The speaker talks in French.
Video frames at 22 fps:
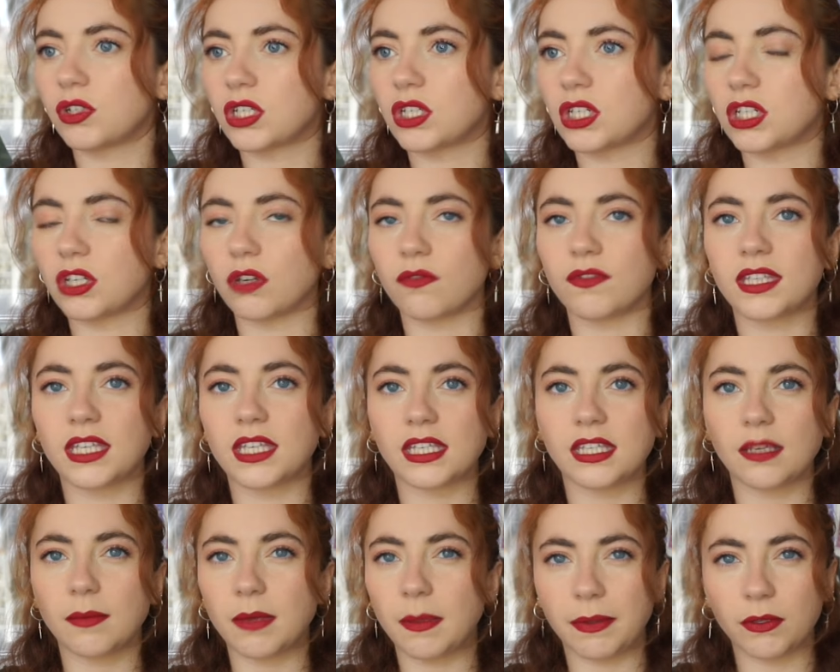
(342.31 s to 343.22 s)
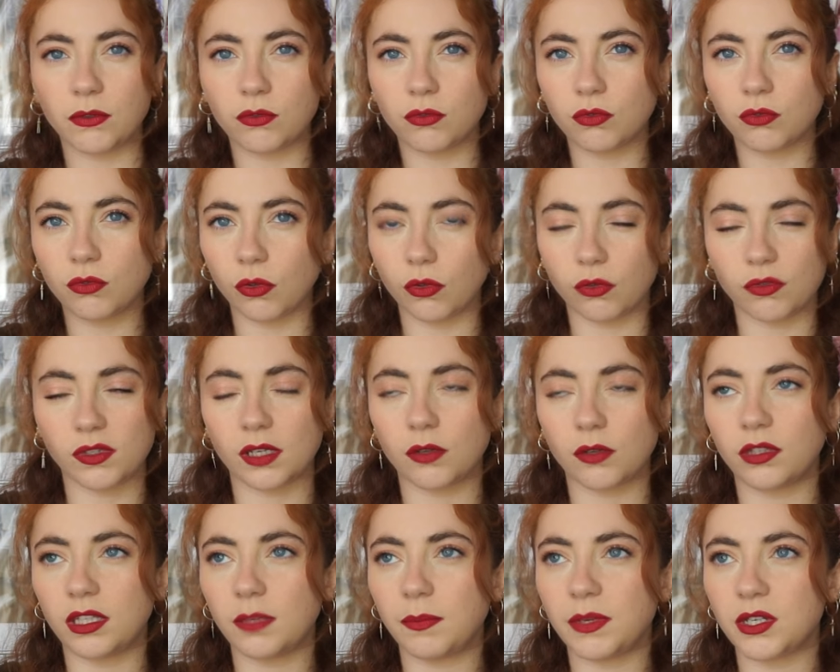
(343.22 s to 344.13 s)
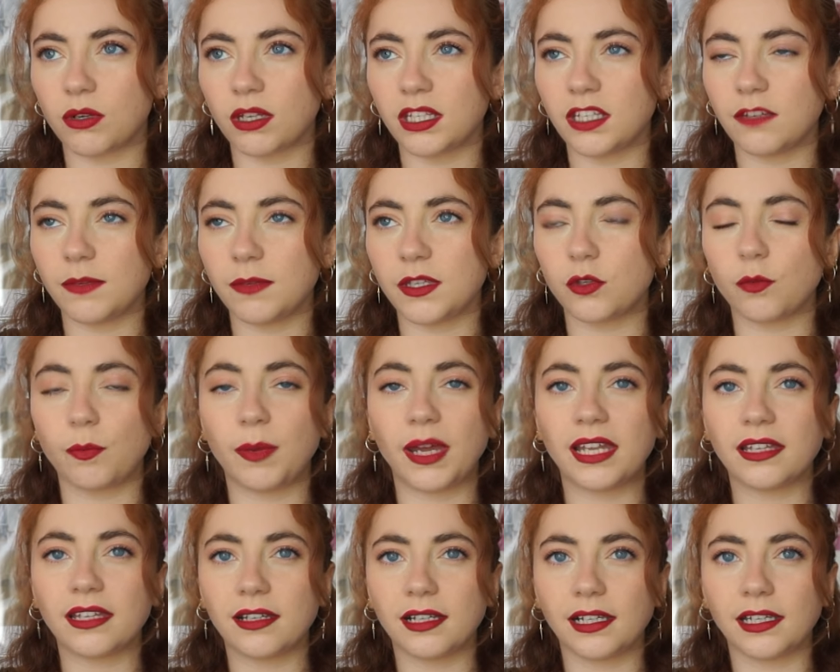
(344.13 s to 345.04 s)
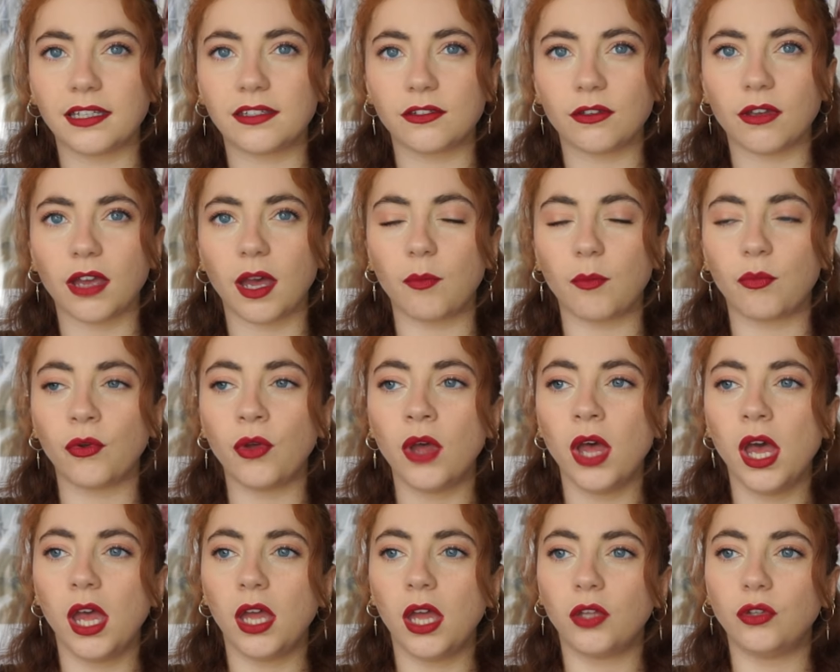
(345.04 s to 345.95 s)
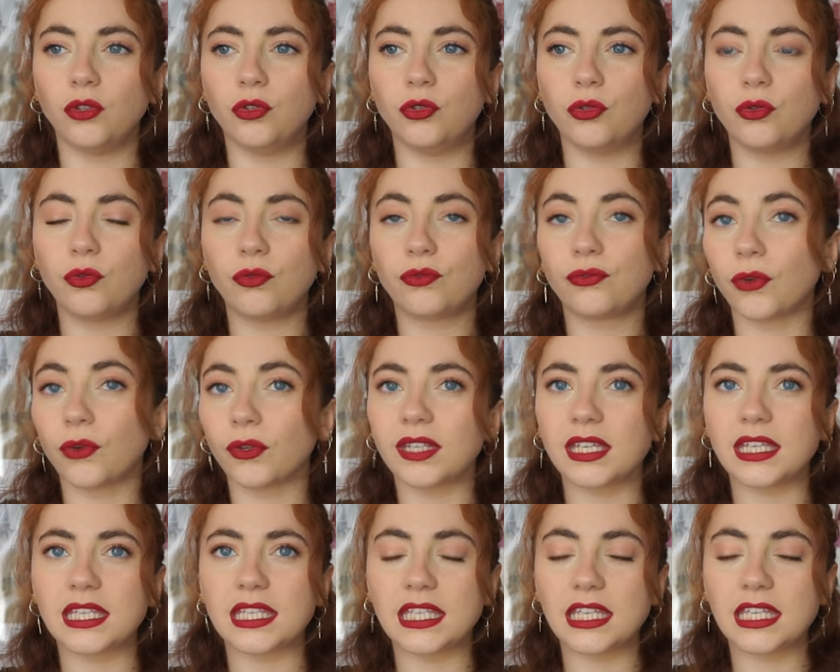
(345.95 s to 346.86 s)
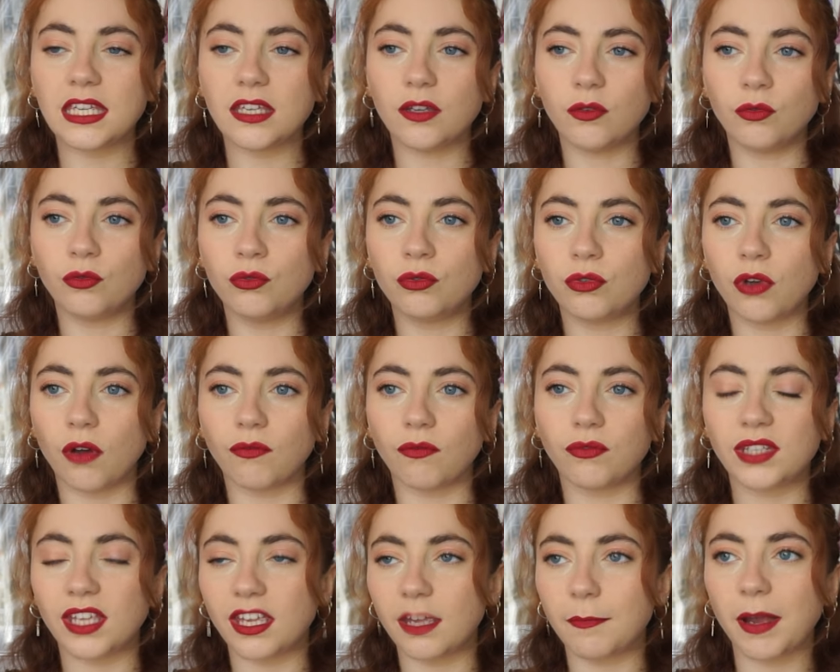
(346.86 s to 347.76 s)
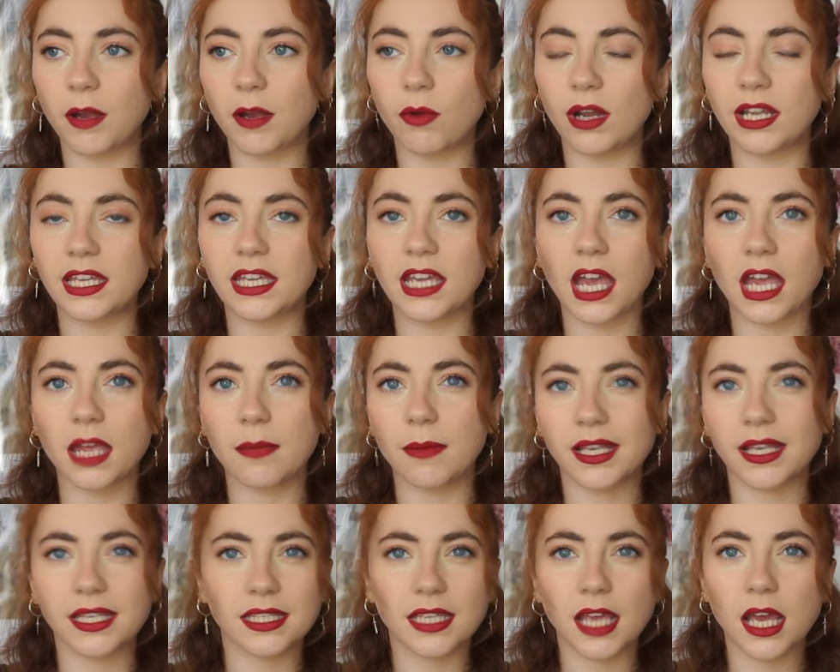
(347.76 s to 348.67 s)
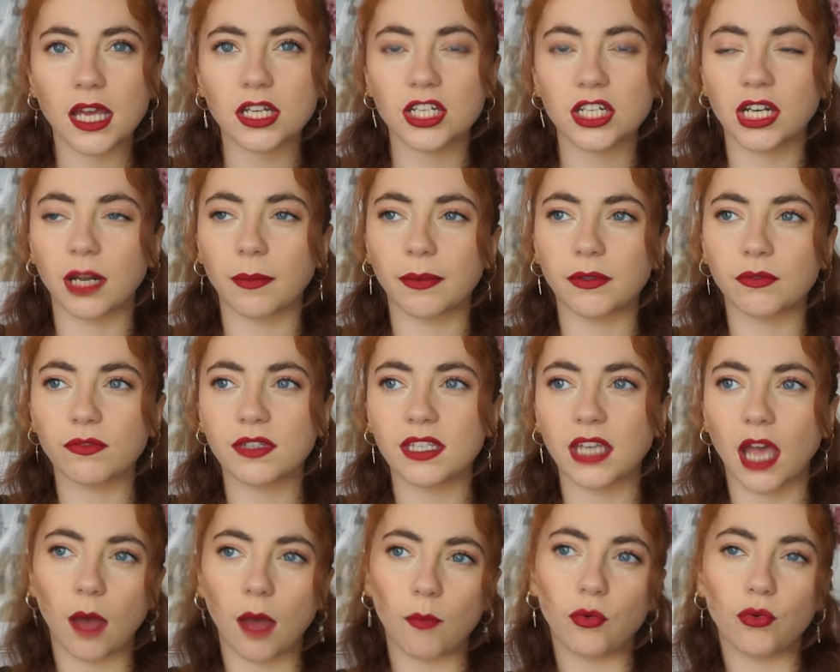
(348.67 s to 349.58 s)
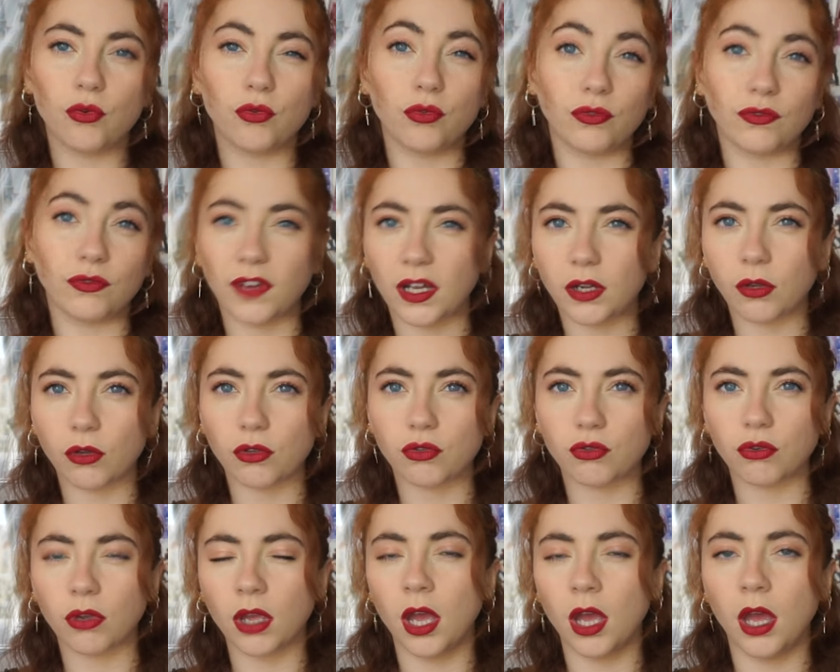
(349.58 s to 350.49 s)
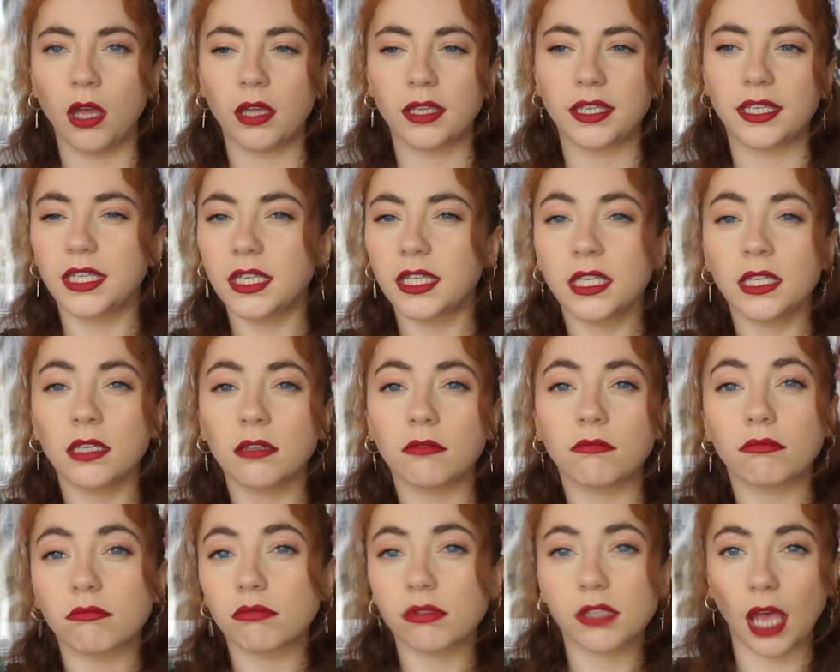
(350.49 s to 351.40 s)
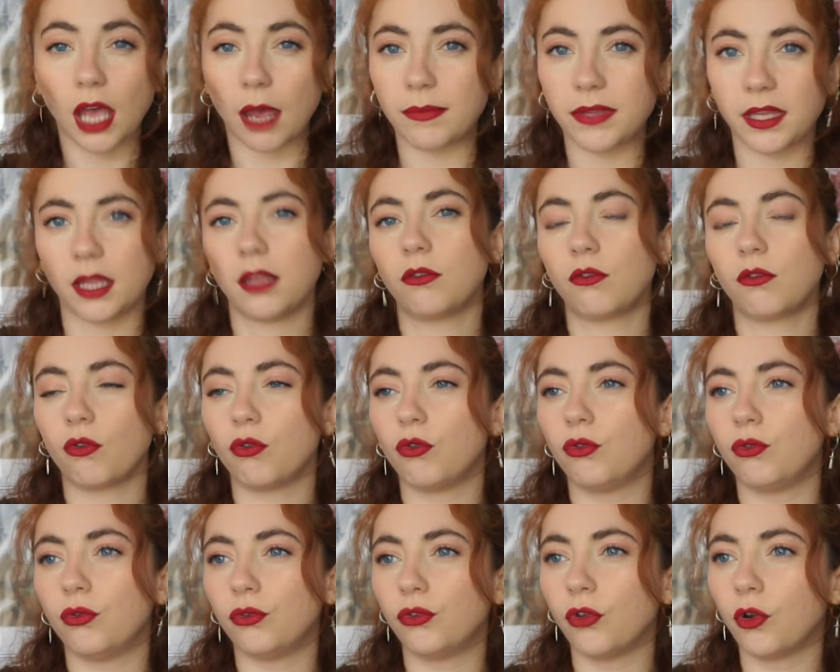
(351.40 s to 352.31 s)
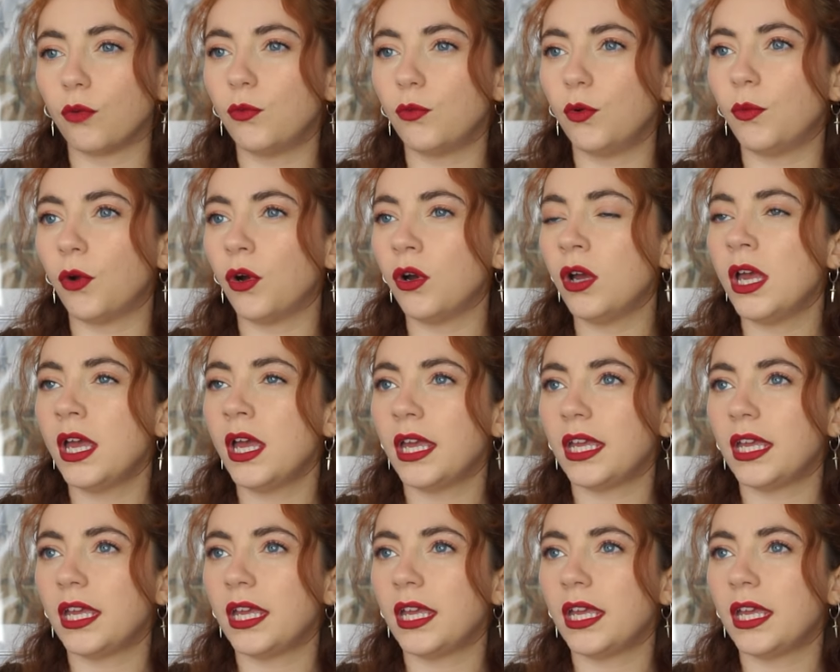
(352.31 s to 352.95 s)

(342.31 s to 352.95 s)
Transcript: j'ai envie de dire ça, mais pas du tout dans un côté péjoratif, mais ce palette cleanser un peu de fantasy où quand vous savez pas quoi lire, et eh bah ben ça, j'ai l'impression que c'est un peu une valeur sûre qui sera bien dans le, dans le moment.